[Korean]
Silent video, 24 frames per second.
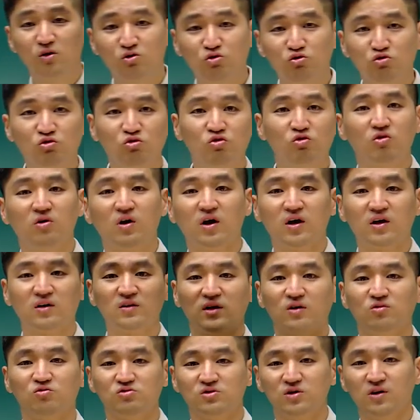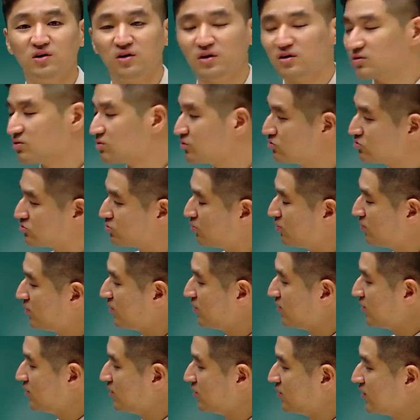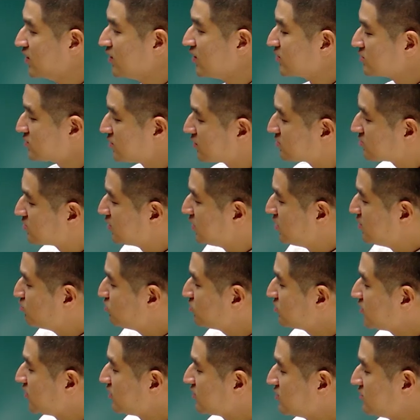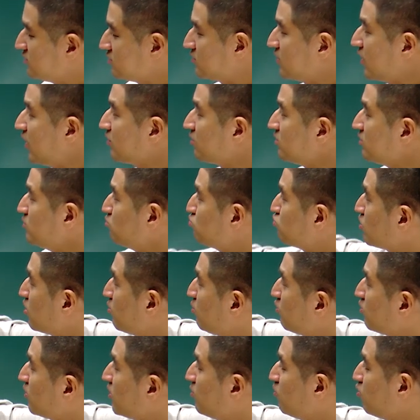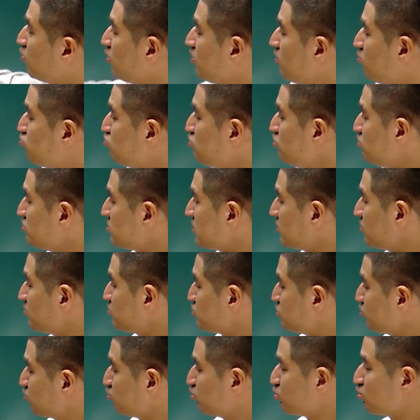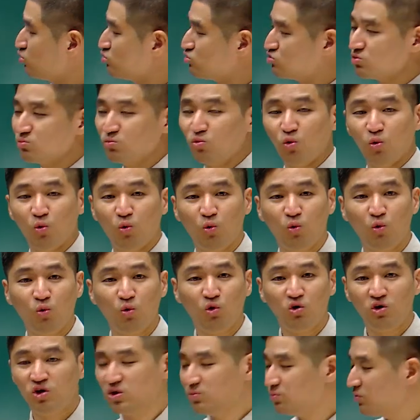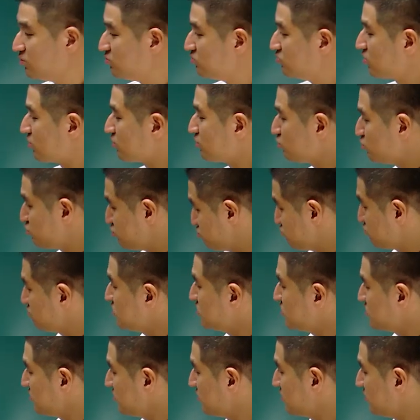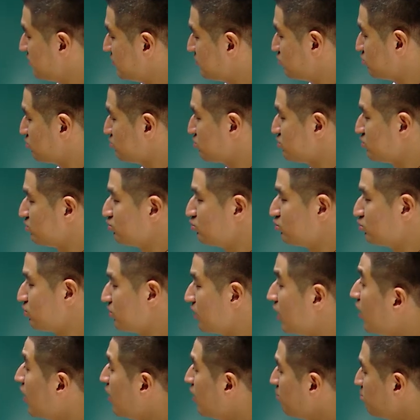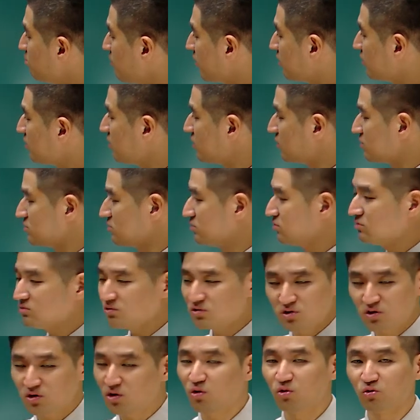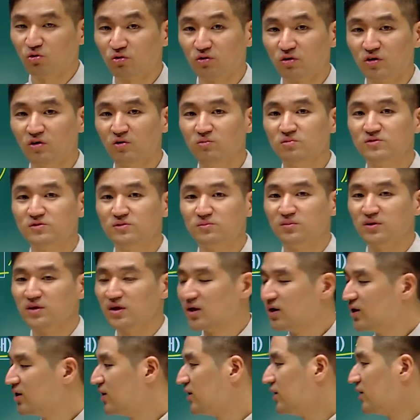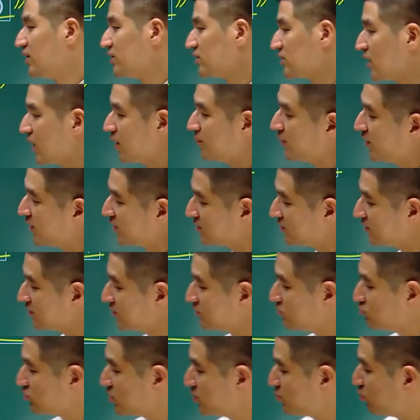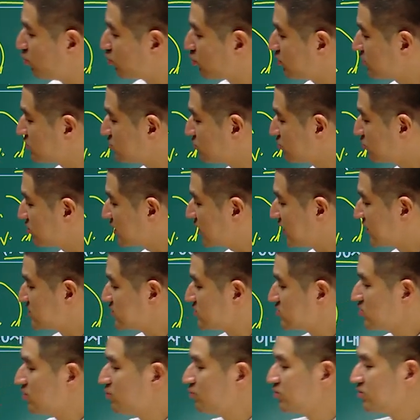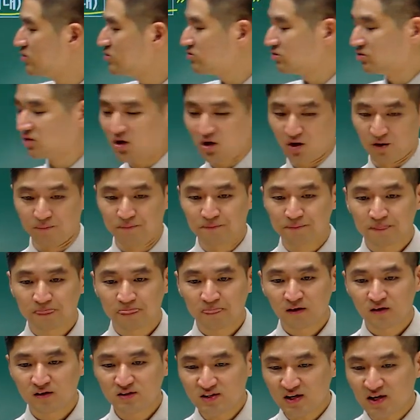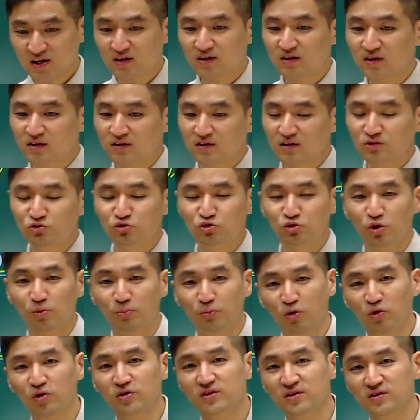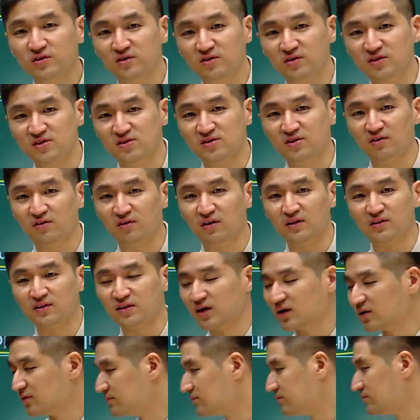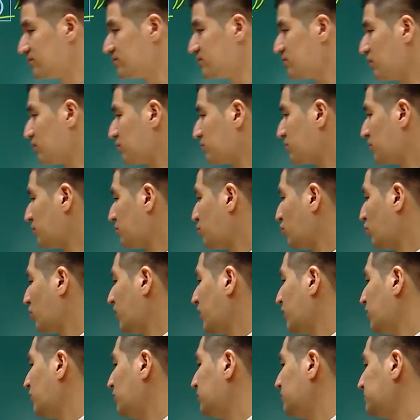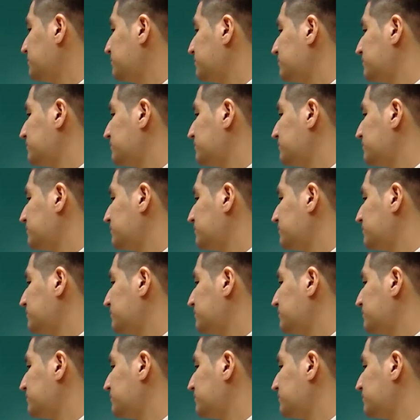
균등하게 나누자라는 거죠. 자, 그래서 일 문단은 당연히 물어본 게 뭐예요? 물류산업지원동기지 뭐. 이 번 문항은 그중 씨지에 대한 동원지원동기, 맥락은 크게 어려울 게 없습니다. 다만 우리 본격적으로 같이 써보기 전에 체크해야 될 주요 포인트들은 있을 것 같다. 자, 여러분 한번 볼까요?